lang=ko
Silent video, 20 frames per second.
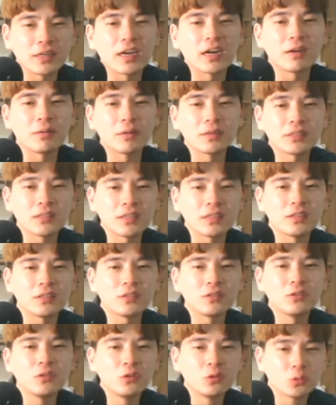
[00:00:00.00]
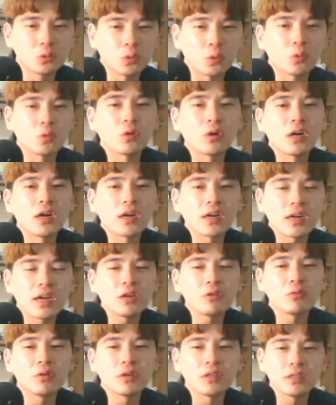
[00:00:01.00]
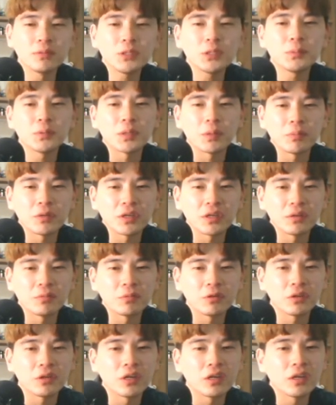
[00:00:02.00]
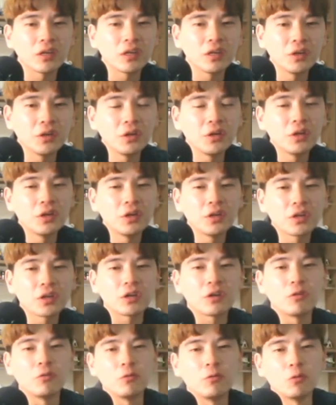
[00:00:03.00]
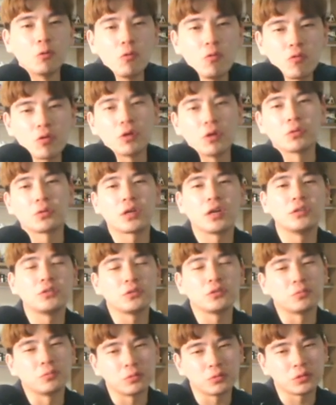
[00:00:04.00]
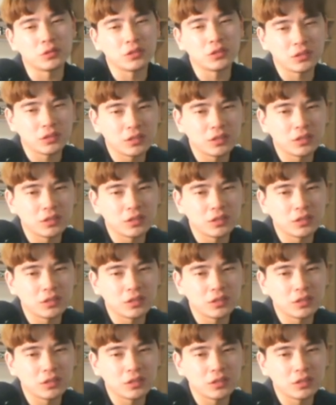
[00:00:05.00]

내가 봤을 때는 조로가 카이도한테 흠집 냅니다 이번에. 그리고 로우가 어떻게 할지도 모르지.